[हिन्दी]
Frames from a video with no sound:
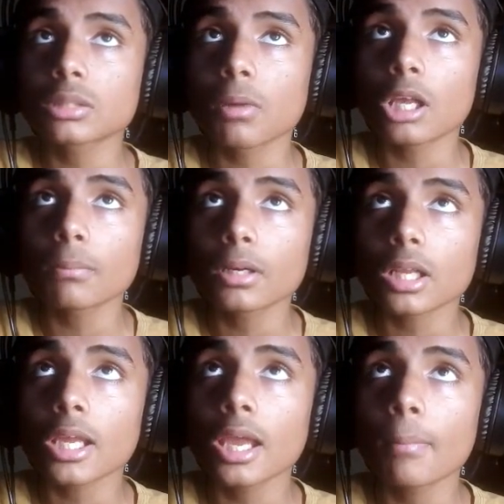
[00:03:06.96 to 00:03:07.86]
सामान
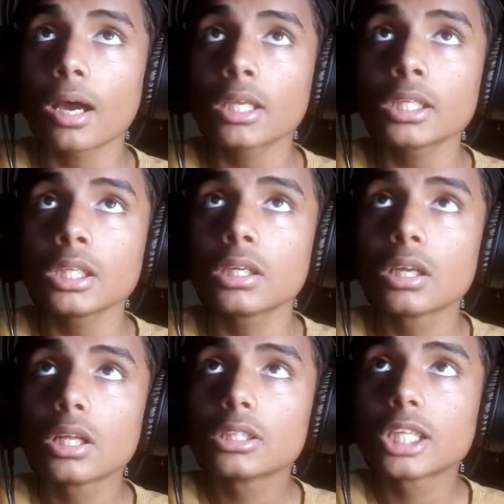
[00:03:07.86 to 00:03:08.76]
पकड़ाया है भाई
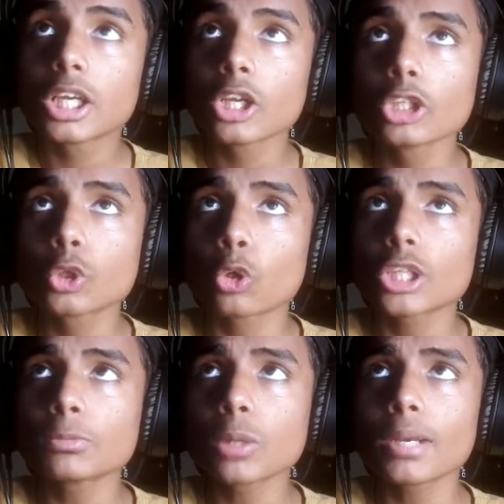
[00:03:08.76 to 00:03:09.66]
देख रहे हो
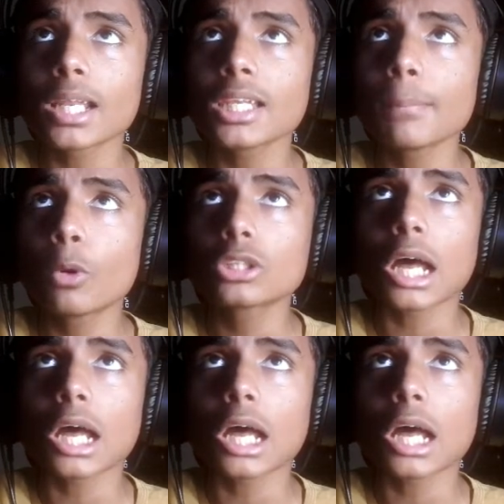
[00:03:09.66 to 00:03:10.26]
टोटम तो मेरे लिए बहुत